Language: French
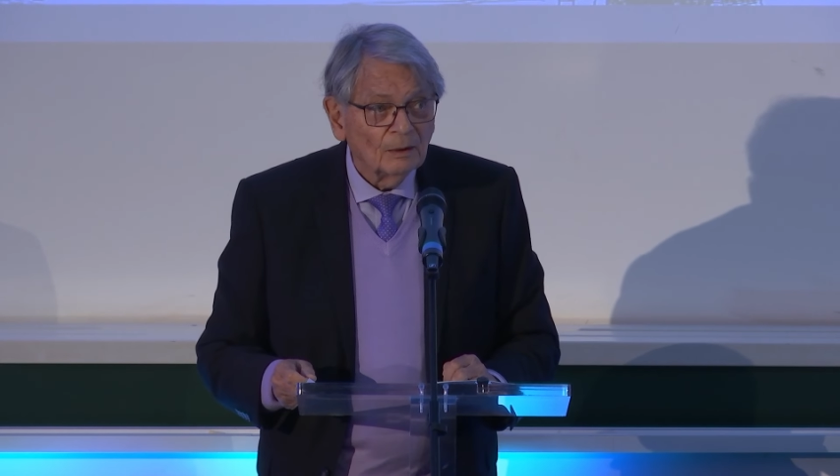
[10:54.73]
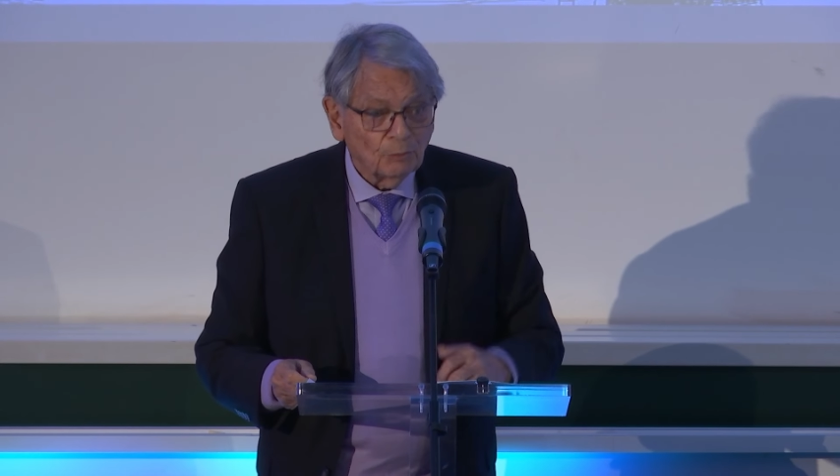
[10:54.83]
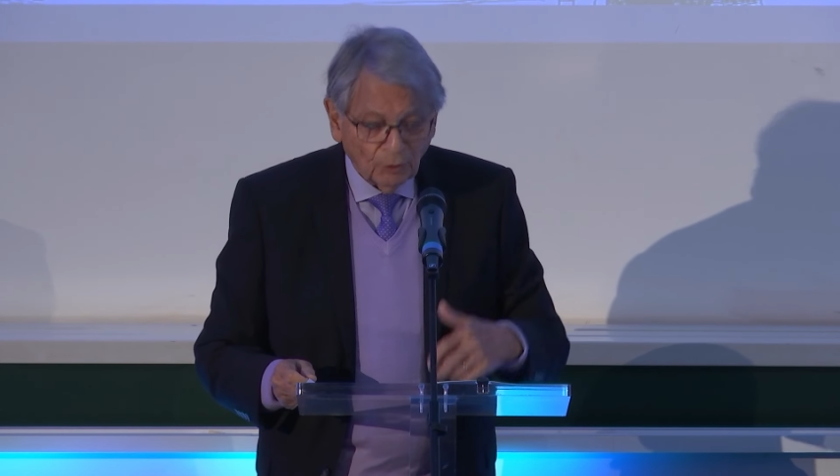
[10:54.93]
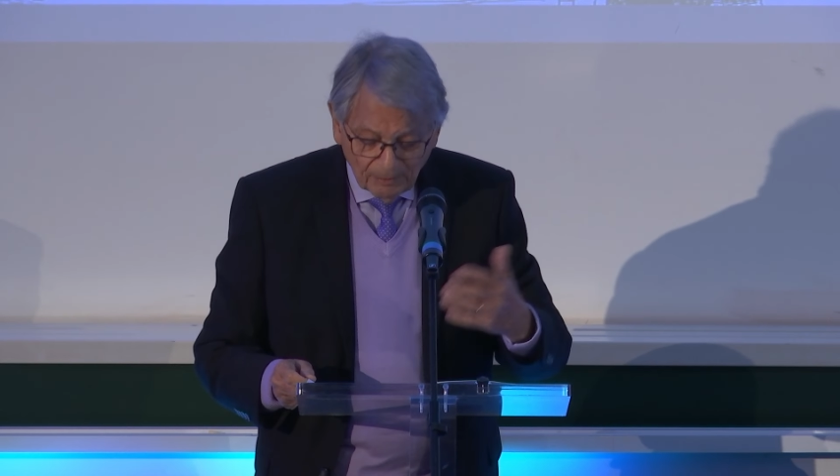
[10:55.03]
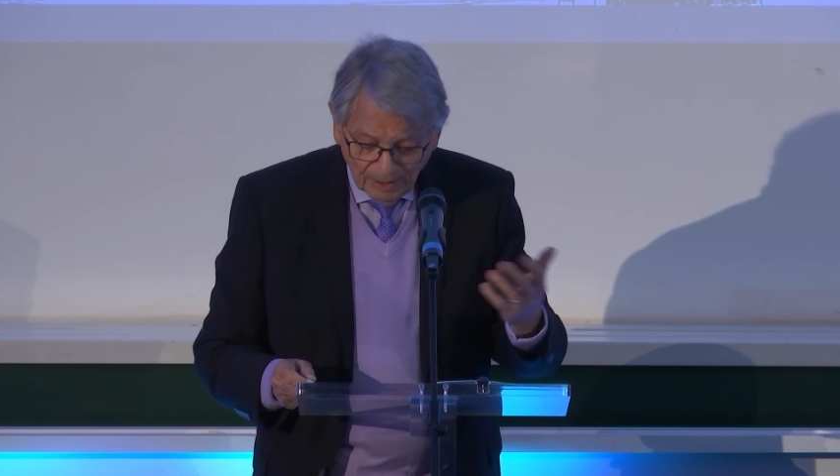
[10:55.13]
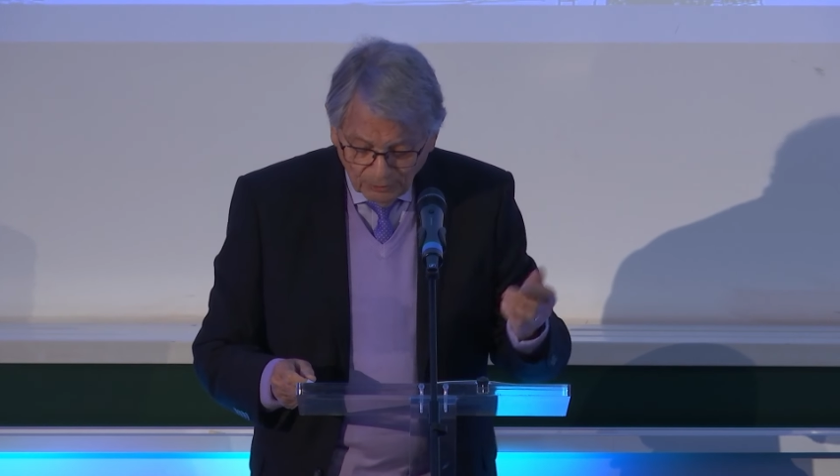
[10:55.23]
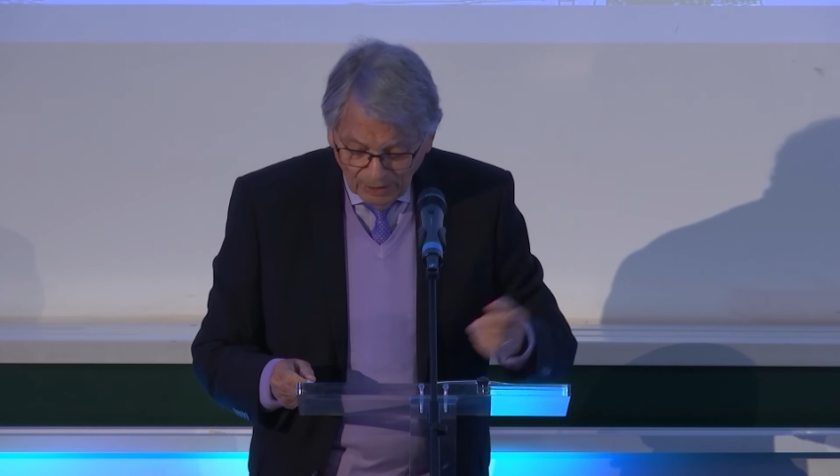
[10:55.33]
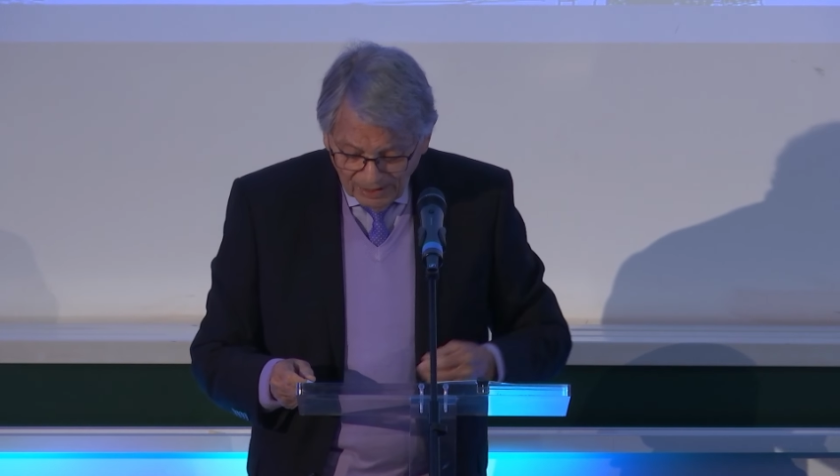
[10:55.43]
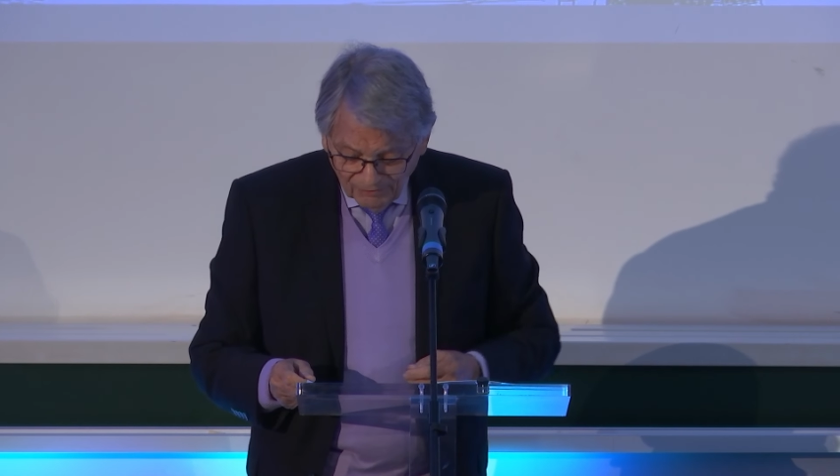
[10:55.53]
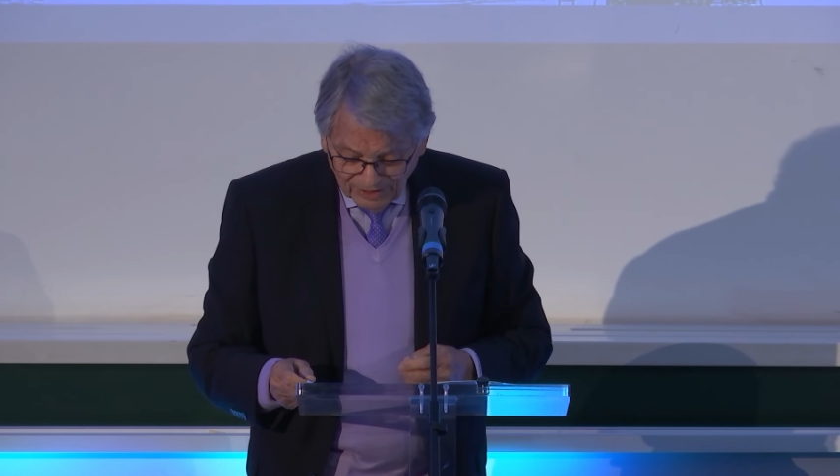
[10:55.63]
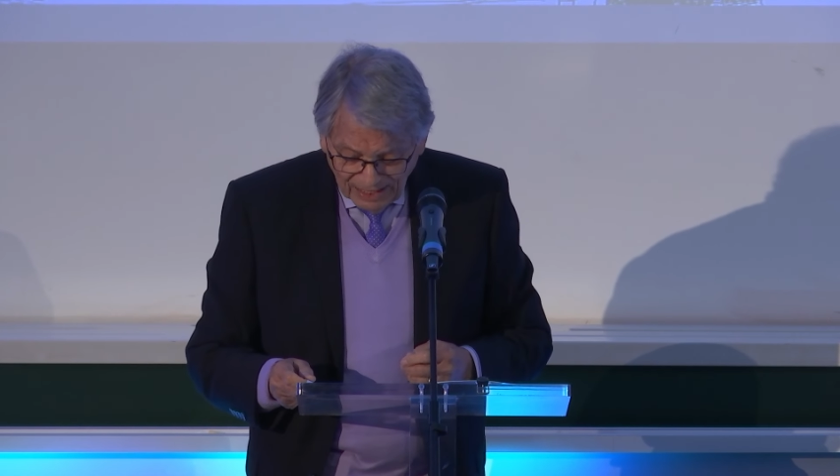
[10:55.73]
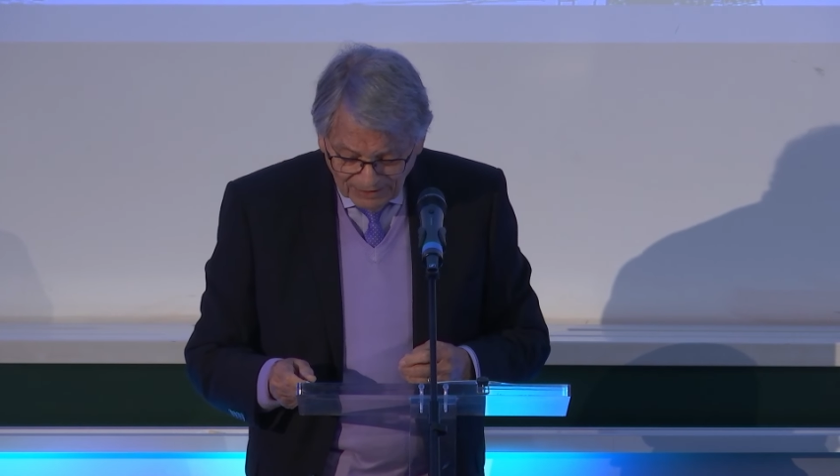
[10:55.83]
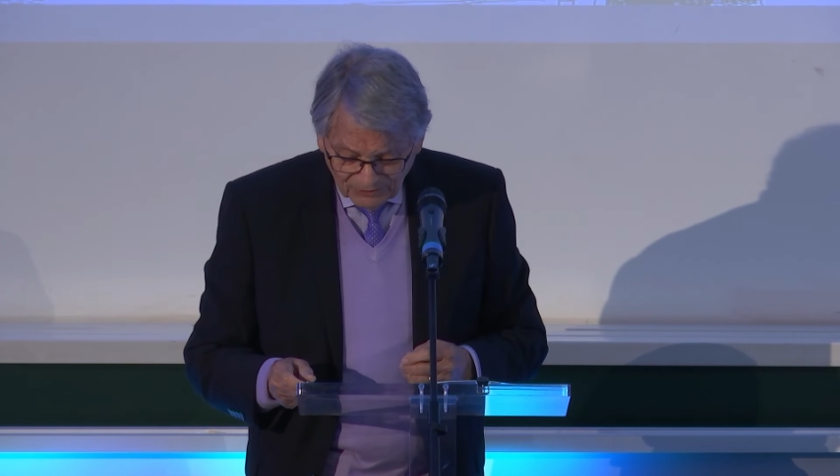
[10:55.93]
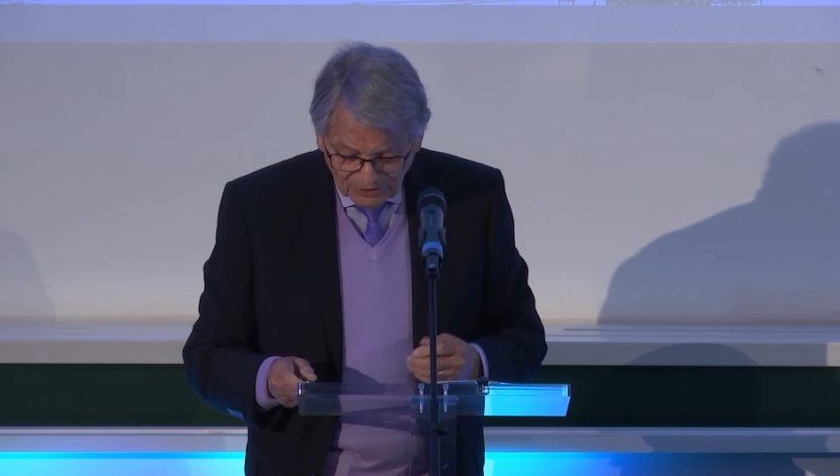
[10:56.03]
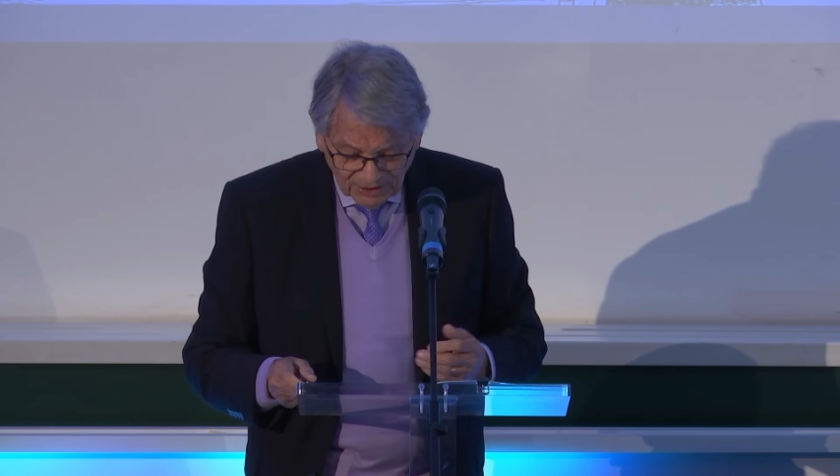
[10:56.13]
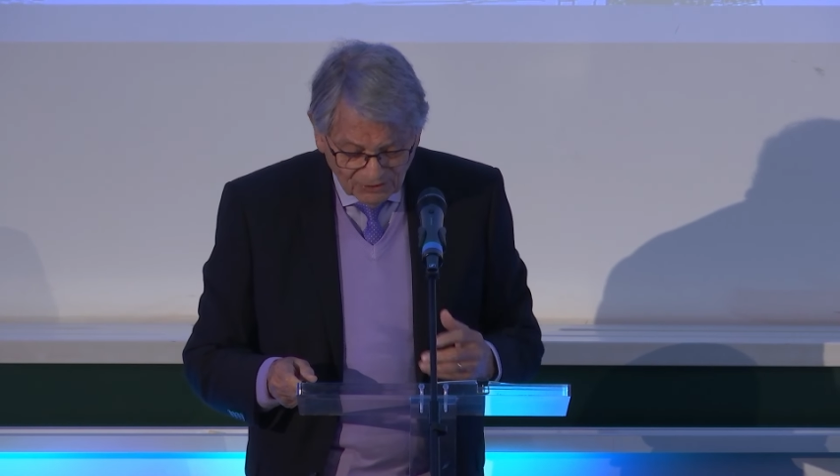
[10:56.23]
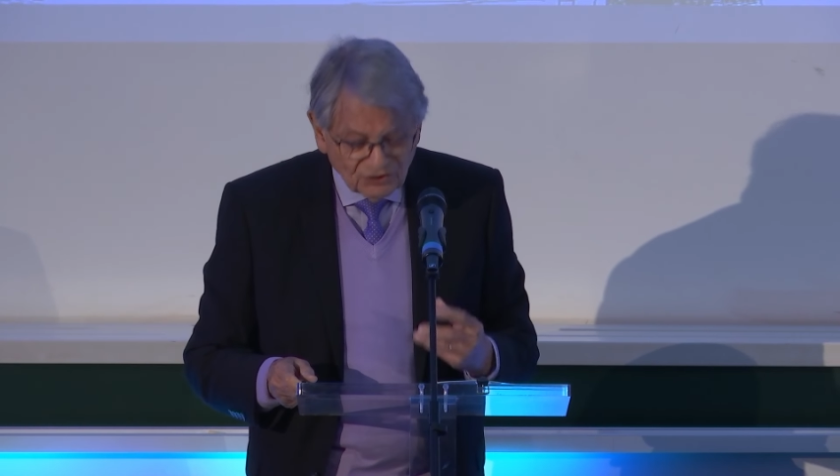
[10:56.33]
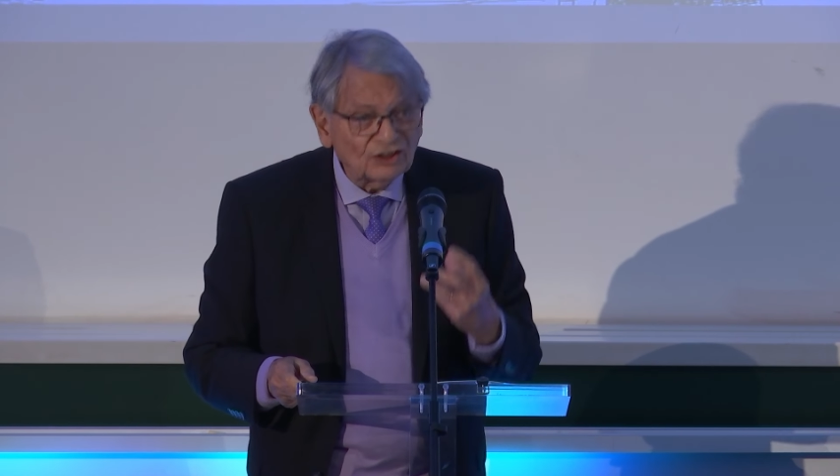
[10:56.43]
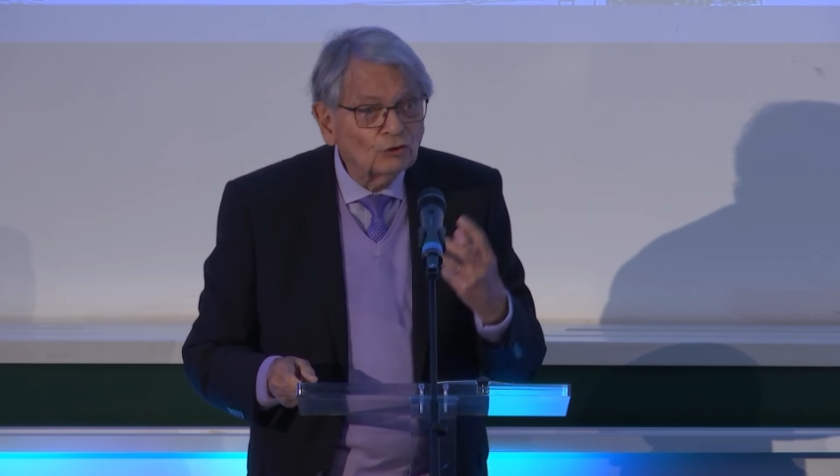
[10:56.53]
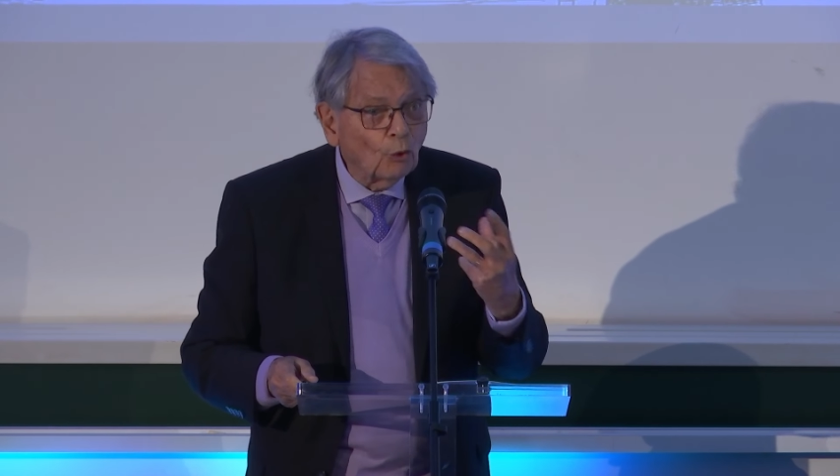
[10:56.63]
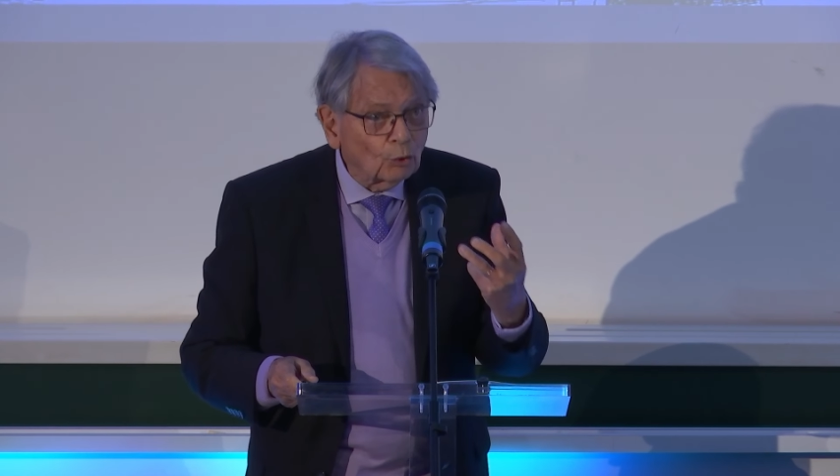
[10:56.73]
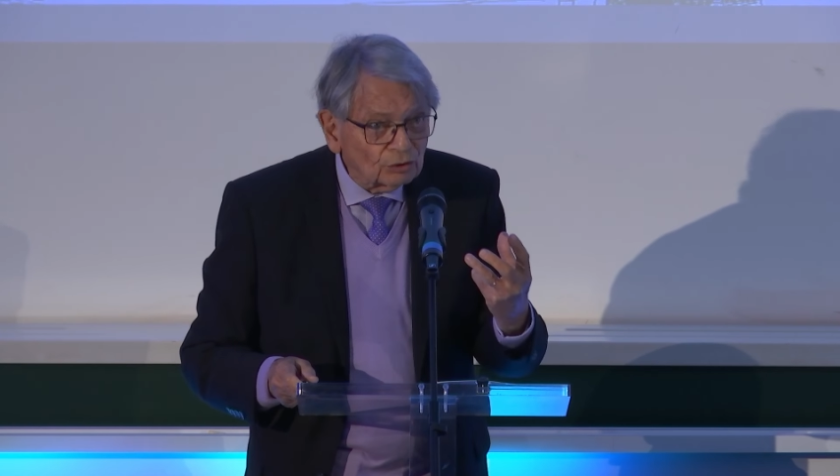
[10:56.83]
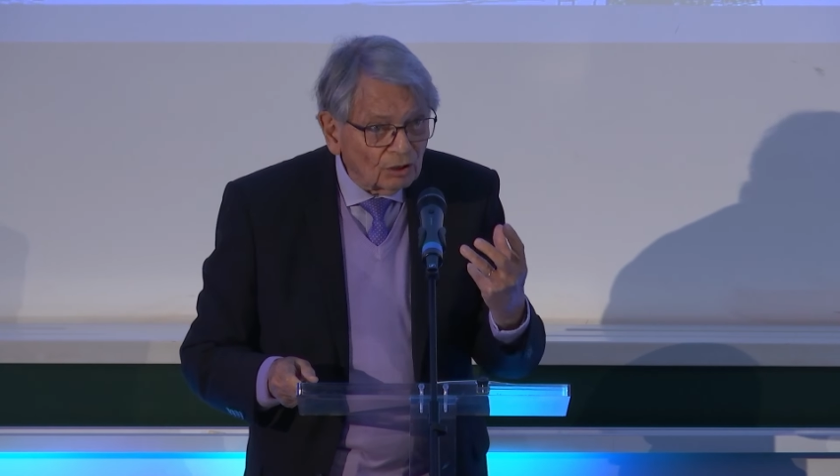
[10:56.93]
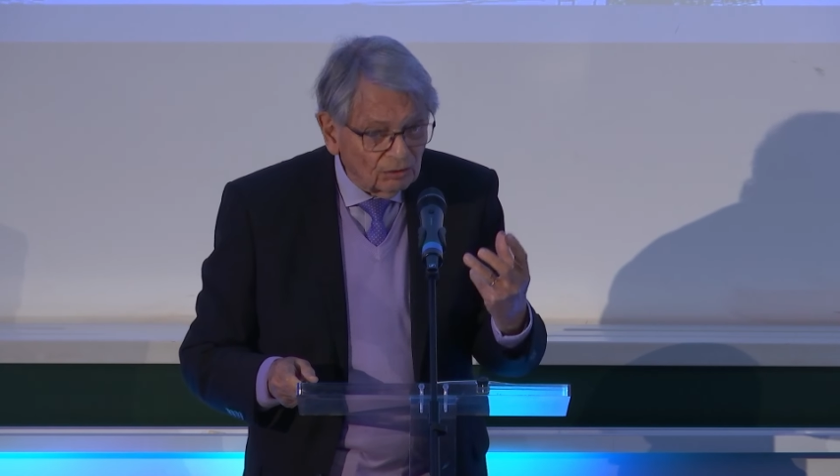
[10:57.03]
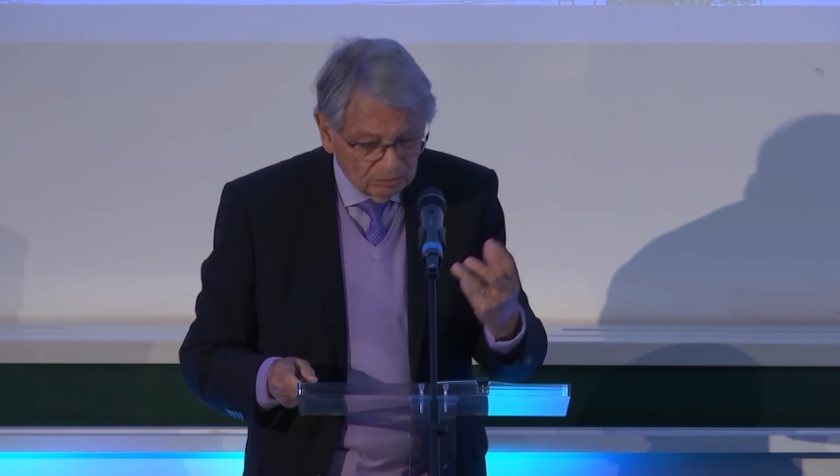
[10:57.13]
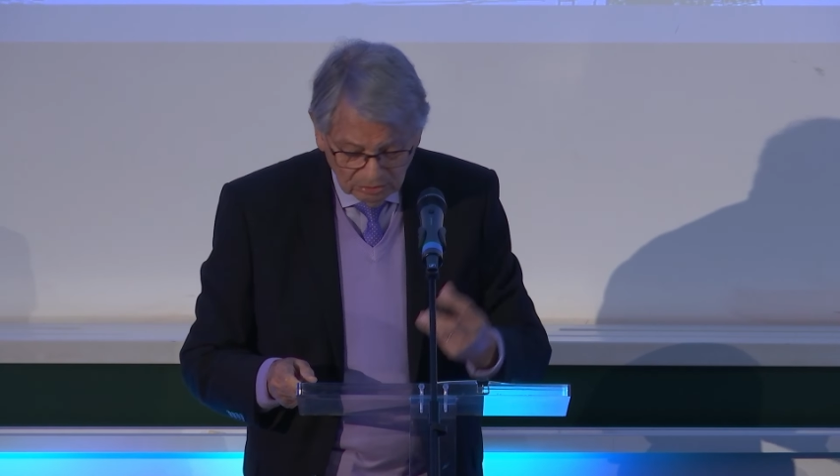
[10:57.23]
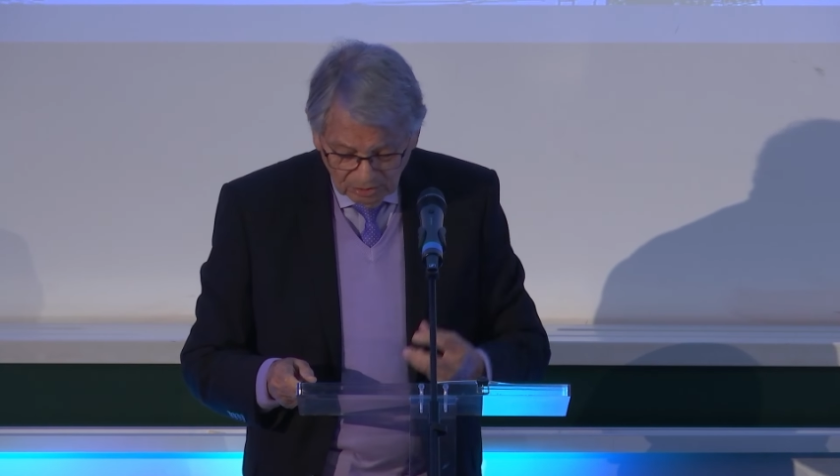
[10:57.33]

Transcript: Pour Emmanuel Levinas, cet autre